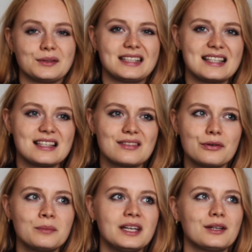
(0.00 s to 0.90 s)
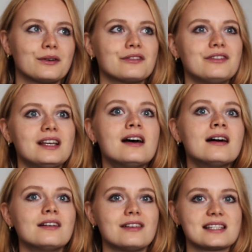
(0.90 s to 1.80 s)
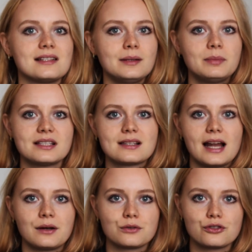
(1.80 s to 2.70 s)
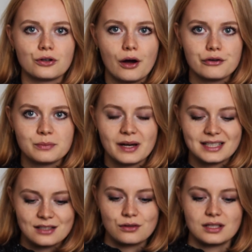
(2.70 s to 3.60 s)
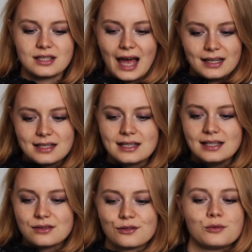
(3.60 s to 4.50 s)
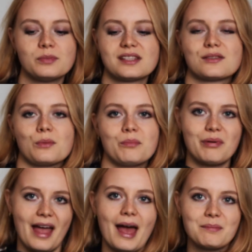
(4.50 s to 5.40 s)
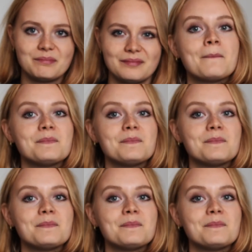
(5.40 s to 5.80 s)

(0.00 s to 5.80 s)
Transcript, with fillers: Und das ist für mich irgendwie, was ein Lieblingskleidungsstück ausmacht, dass du das anziehst und du bist so bam.